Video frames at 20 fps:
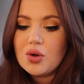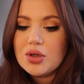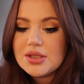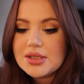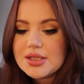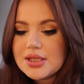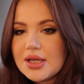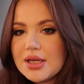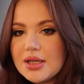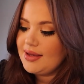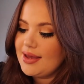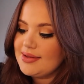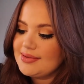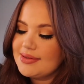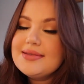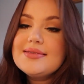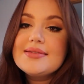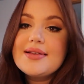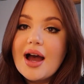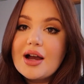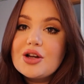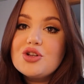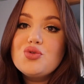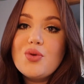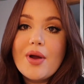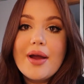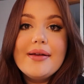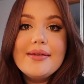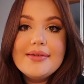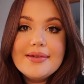Und es ist
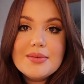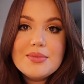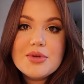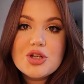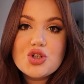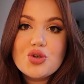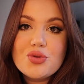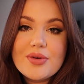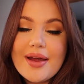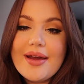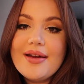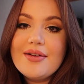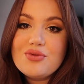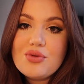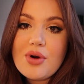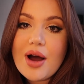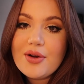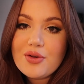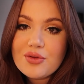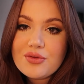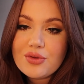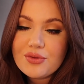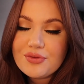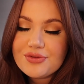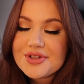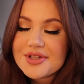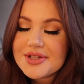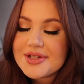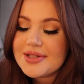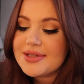aktuell nämlich schon 11.51 Uhr,